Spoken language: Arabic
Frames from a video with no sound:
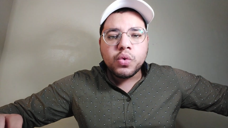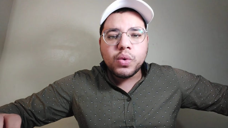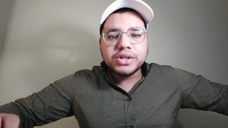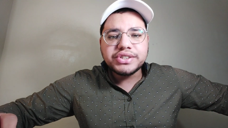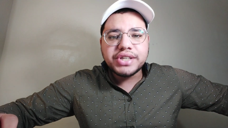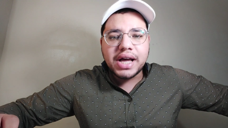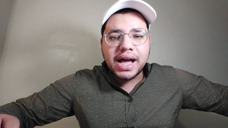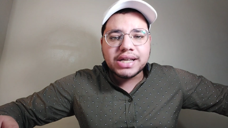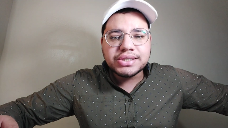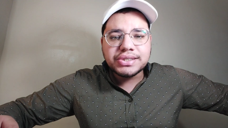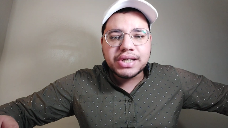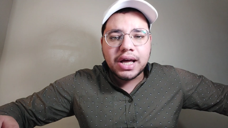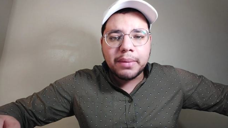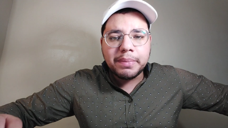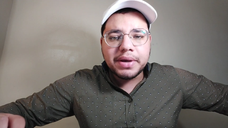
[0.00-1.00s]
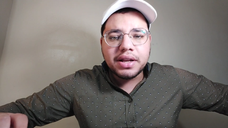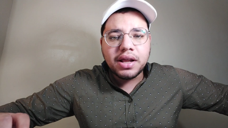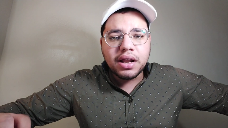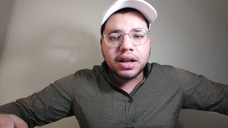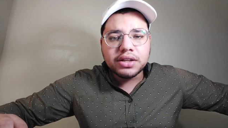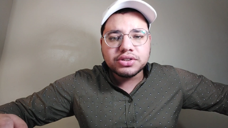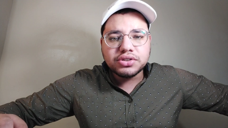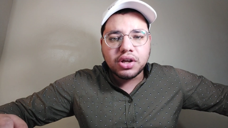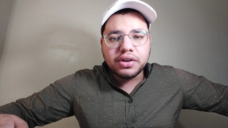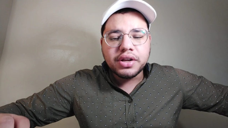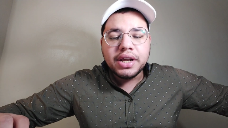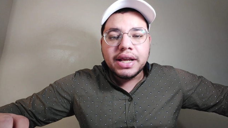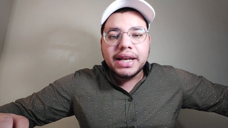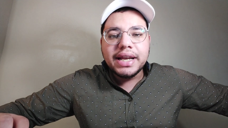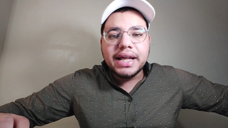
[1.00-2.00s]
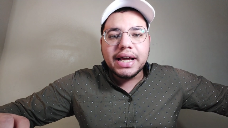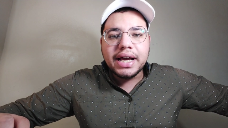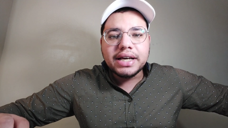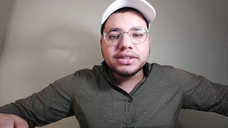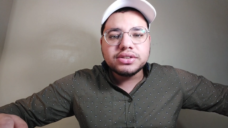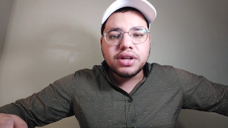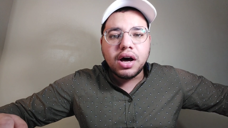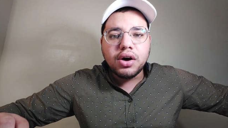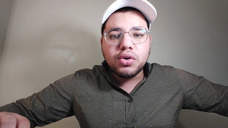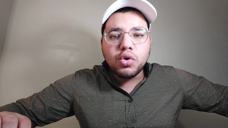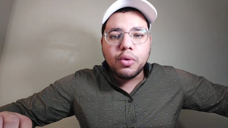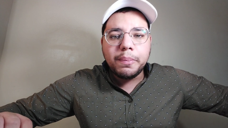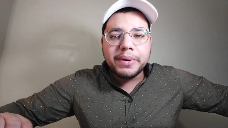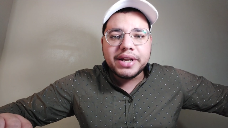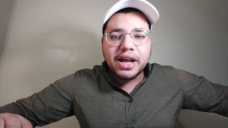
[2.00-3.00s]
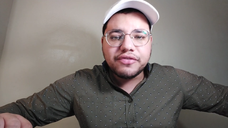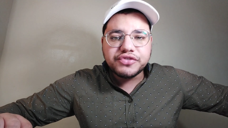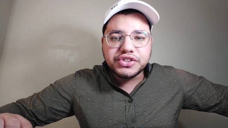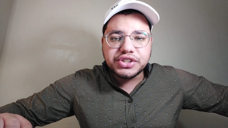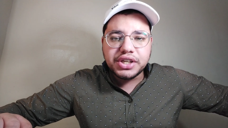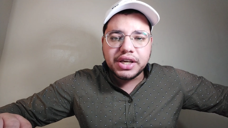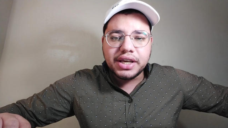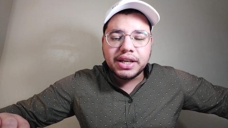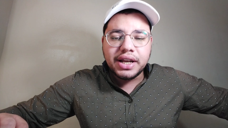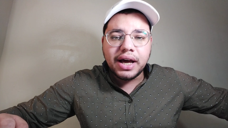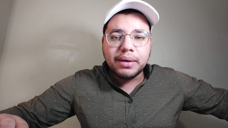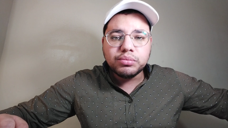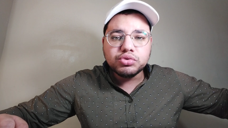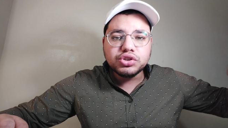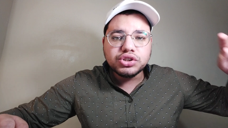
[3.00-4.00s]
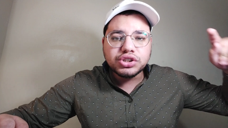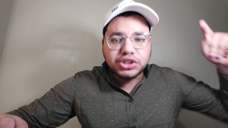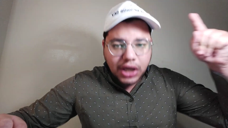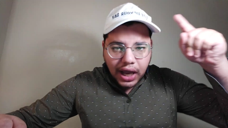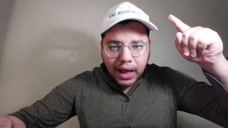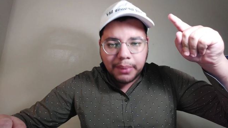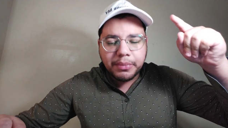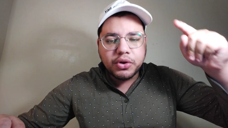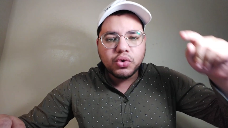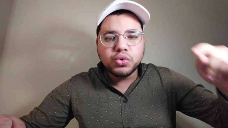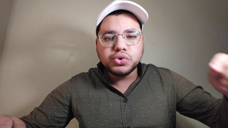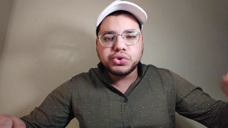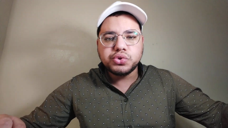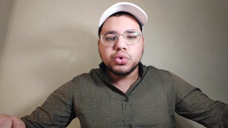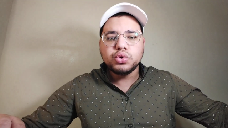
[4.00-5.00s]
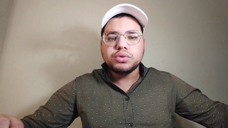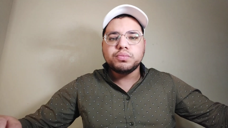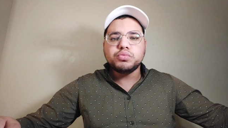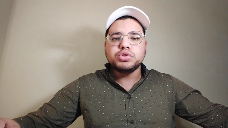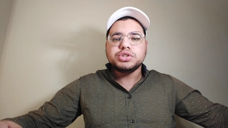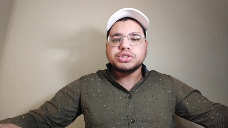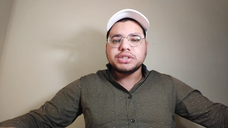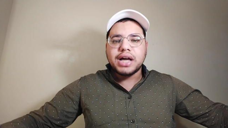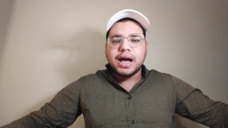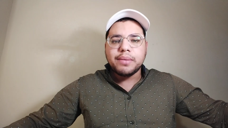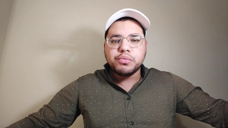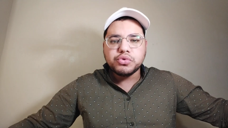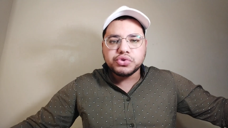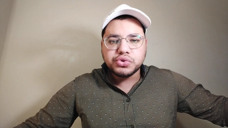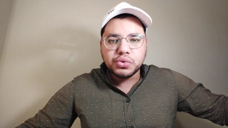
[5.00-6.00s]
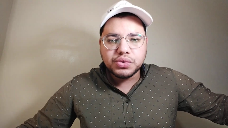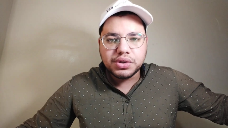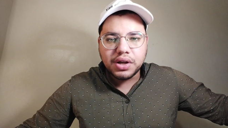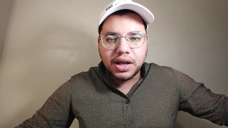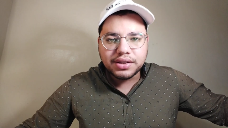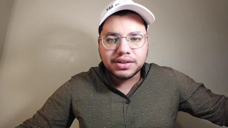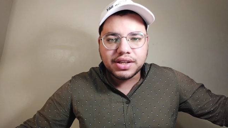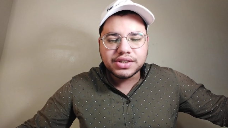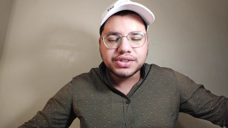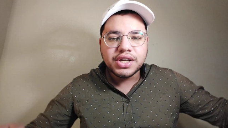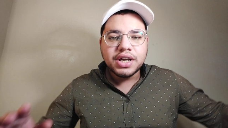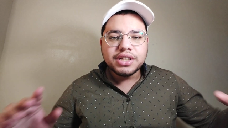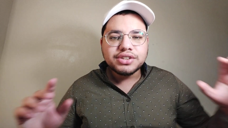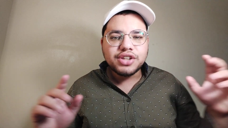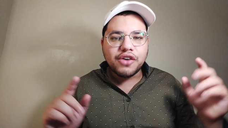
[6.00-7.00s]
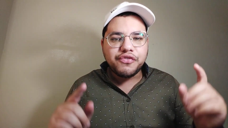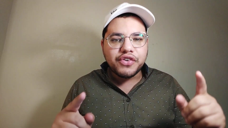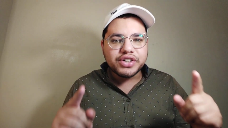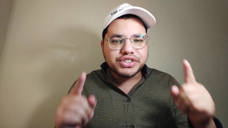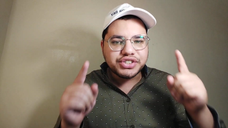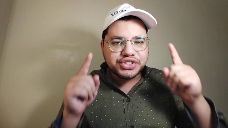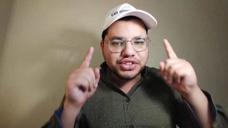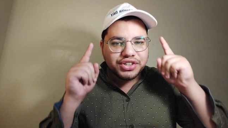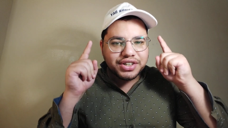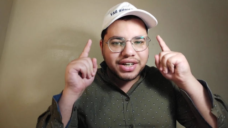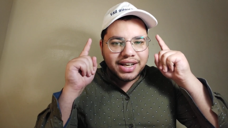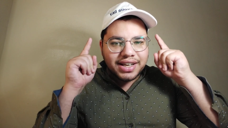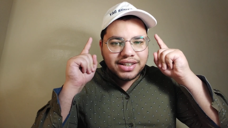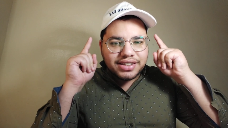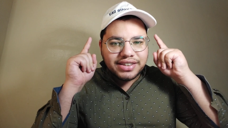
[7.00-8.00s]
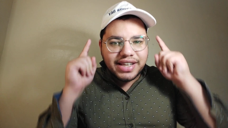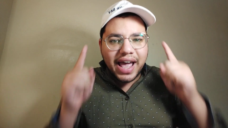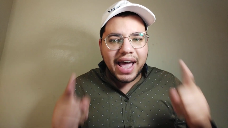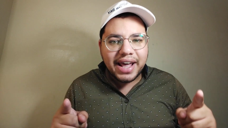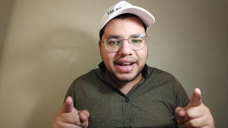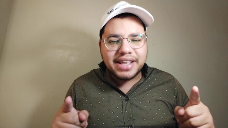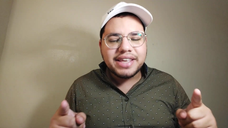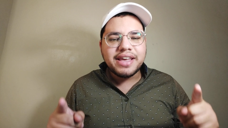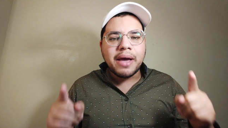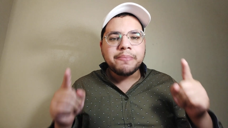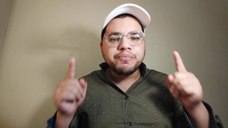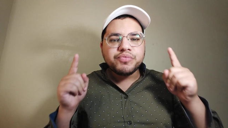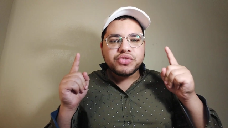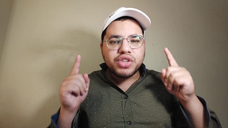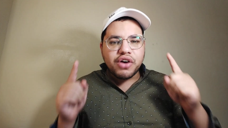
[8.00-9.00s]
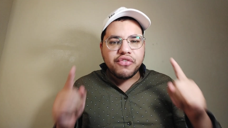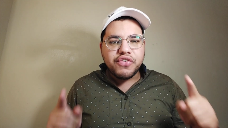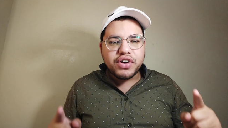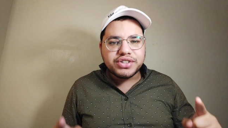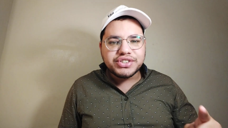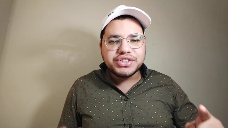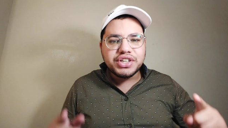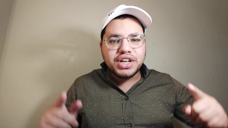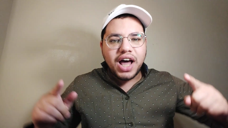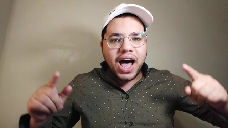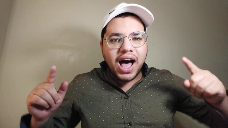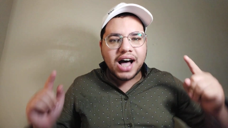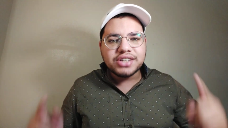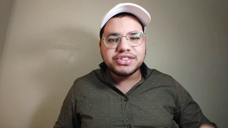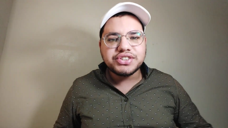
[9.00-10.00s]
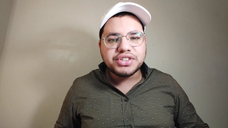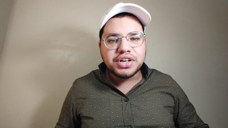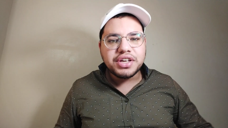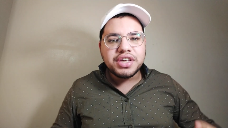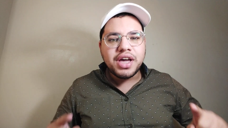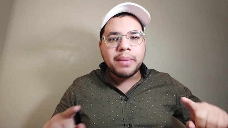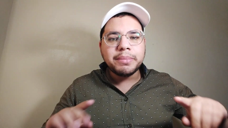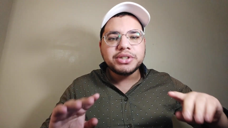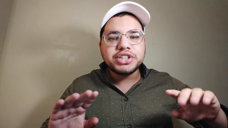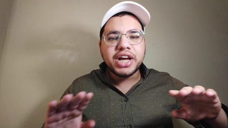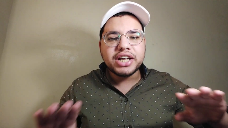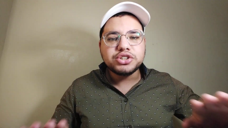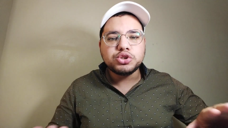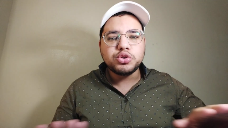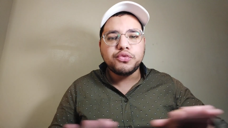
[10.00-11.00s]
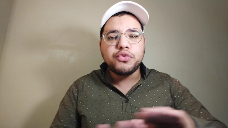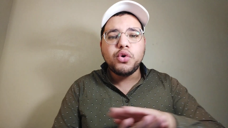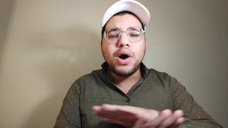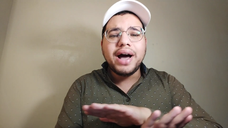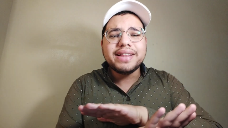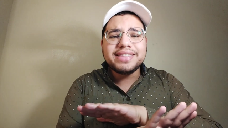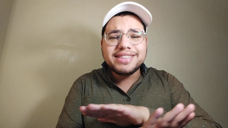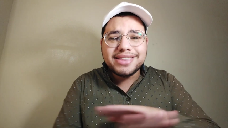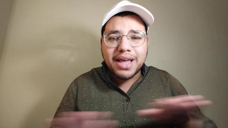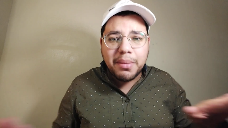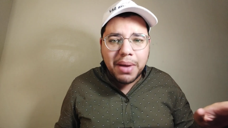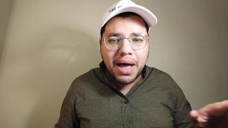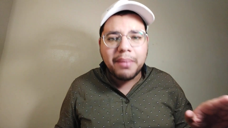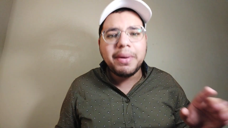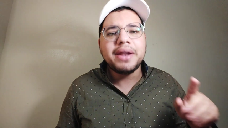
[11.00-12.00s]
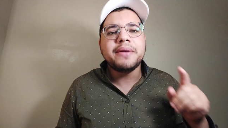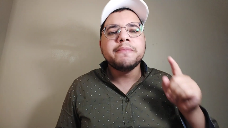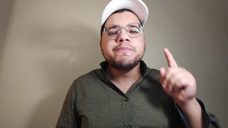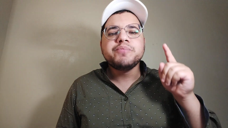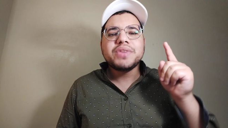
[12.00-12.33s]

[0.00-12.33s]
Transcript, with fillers: وسأذهب إلى لندن لإحضاره بنفسي إلى منتخب الأسود منتخب أسود الأطلس تفاصيل نارية تفاصيل حصرية مش هتشوفوها تماما